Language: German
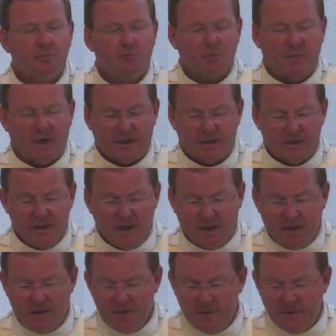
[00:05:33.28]

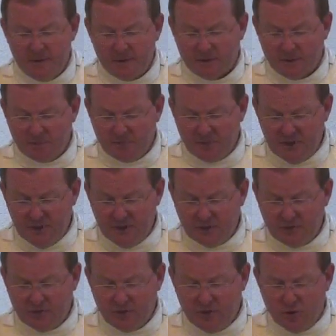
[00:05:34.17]
Maria
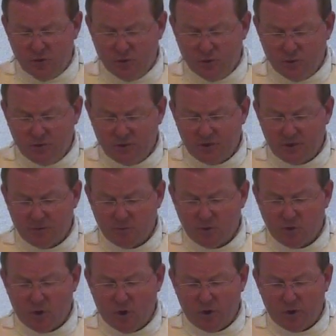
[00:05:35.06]
gebiert unter dem
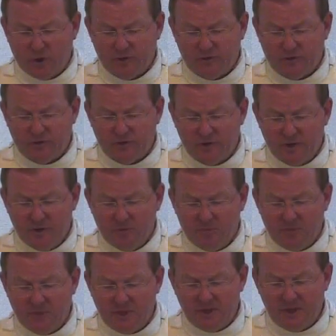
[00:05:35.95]
Kreuz
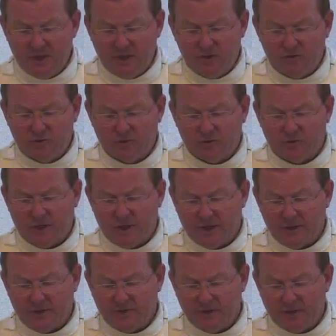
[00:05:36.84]
mit Jesus
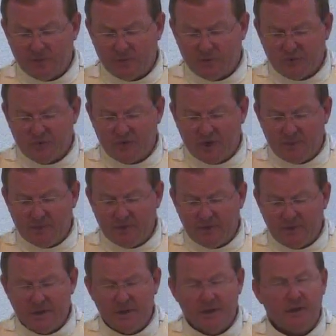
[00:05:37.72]
gleichsam
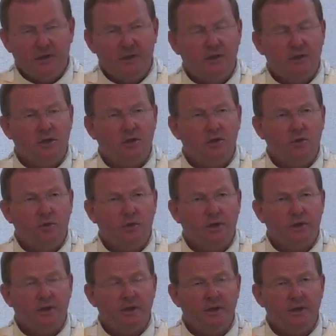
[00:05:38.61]
zusammen die junge
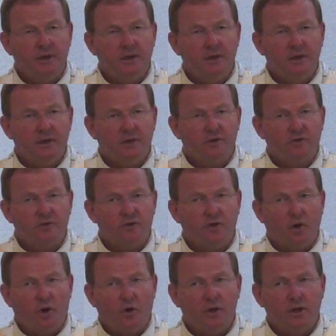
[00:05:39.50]
Kirche, das
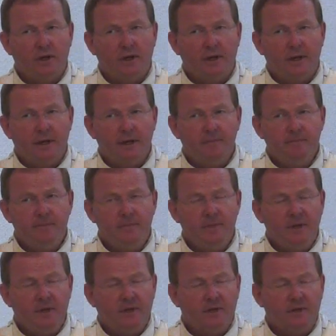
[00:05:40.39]
neue Leben,
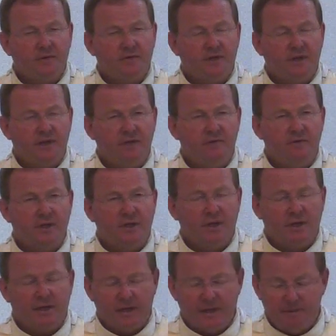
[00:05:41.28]
das ewige
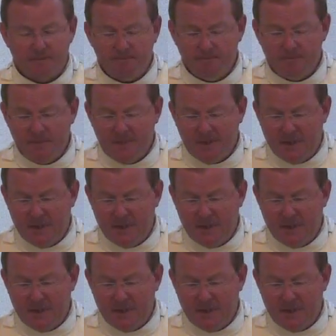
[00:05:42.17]
Leben.